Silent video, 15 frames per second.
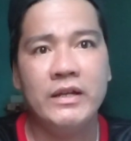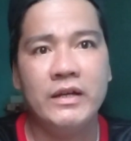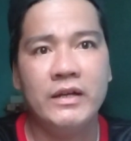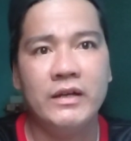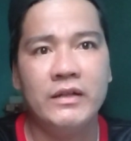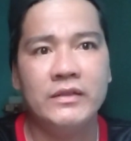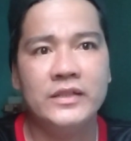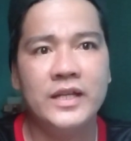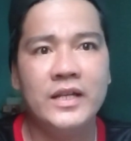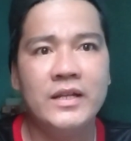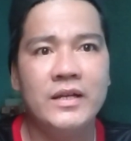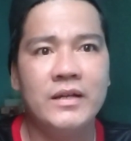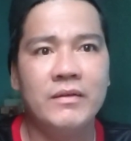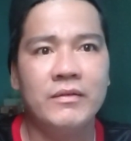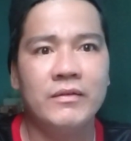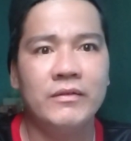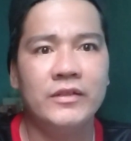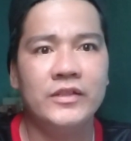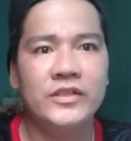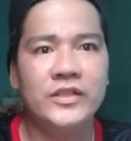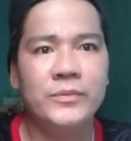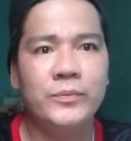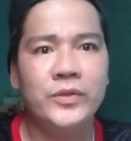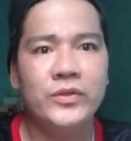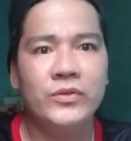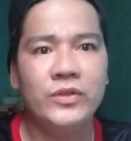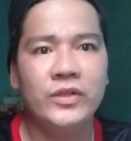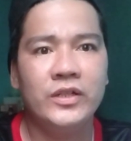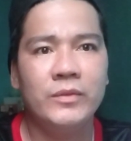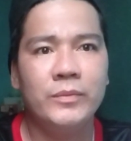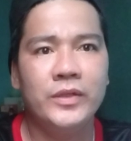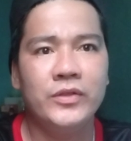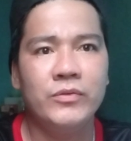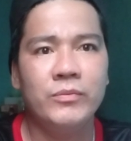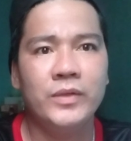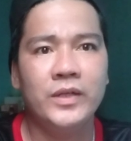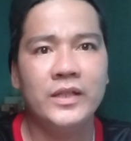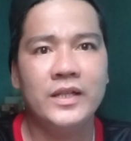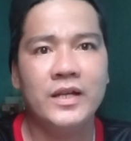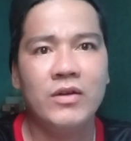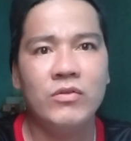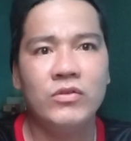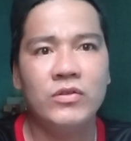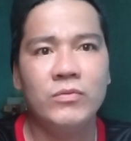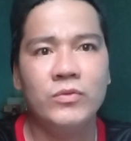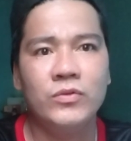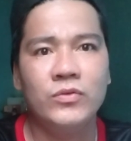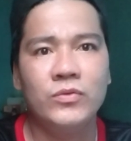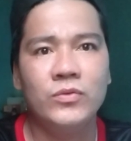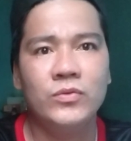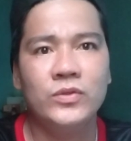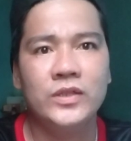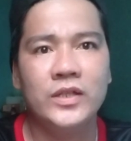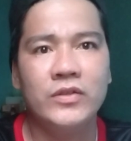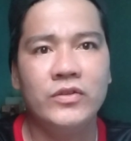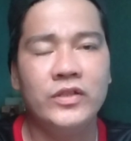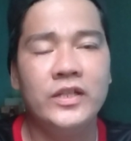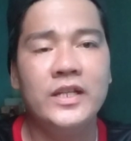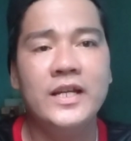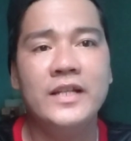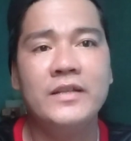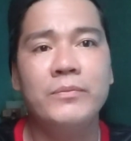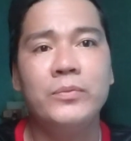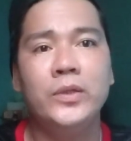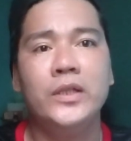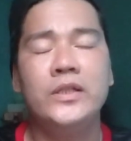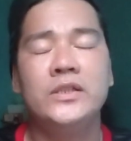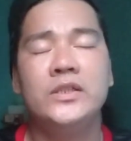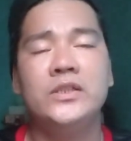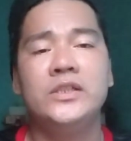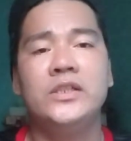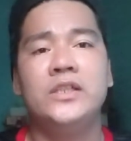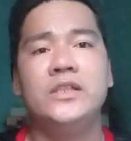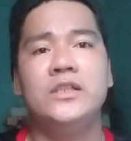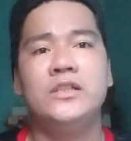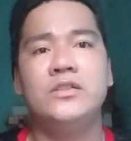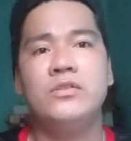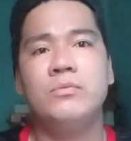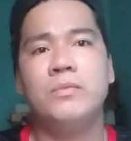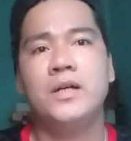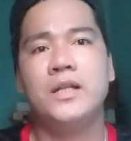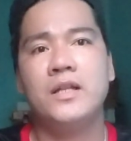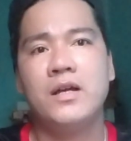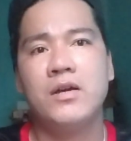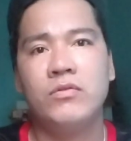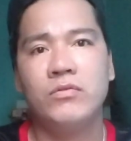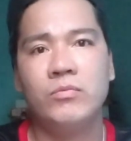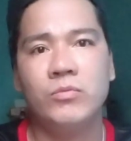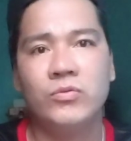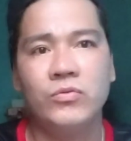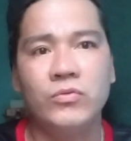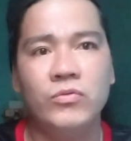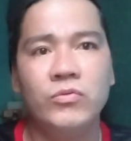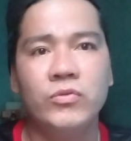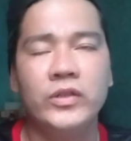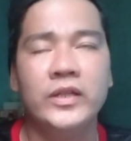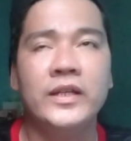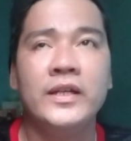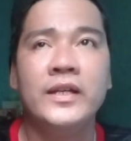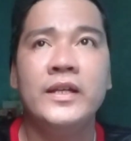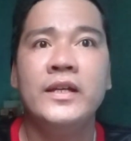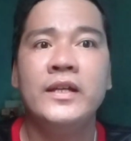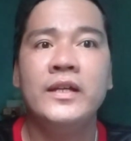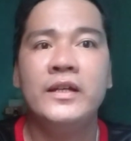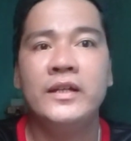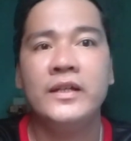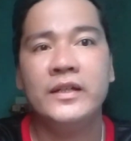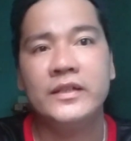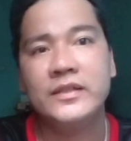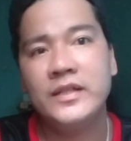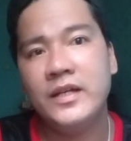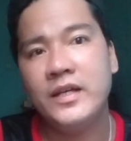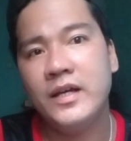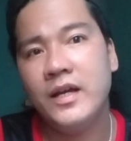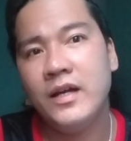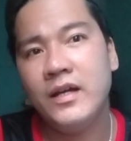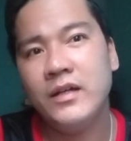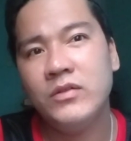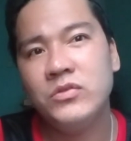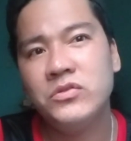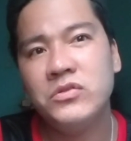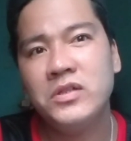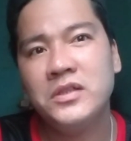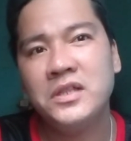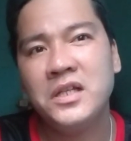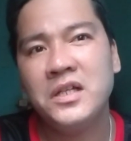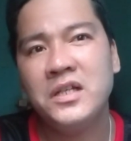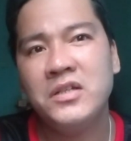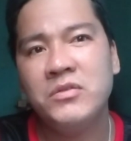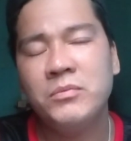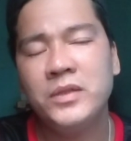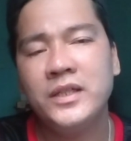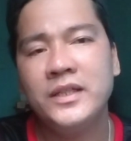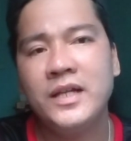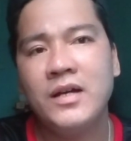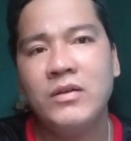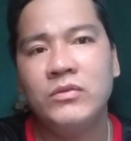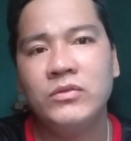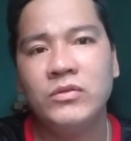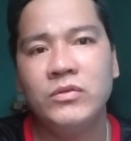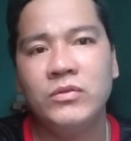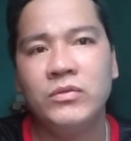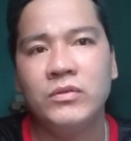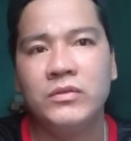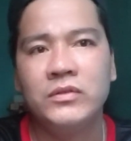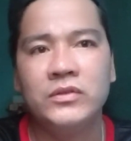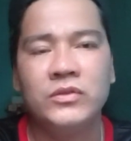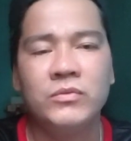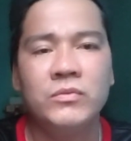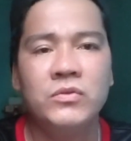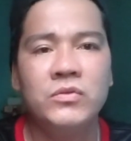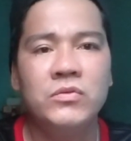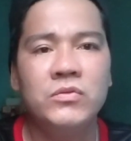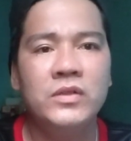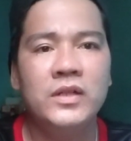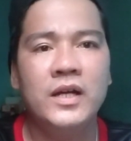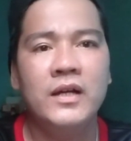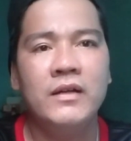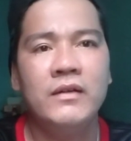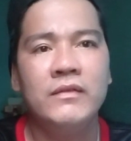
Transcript: Uh, sana isipin nyo rin naman yung mga taong tumutulong sa inyo. Hindi natin pwedeng sisihin dito yung mga taong tumutulong. Kasi uh, gusto lang talaga ng mga taong to, tumulong lang.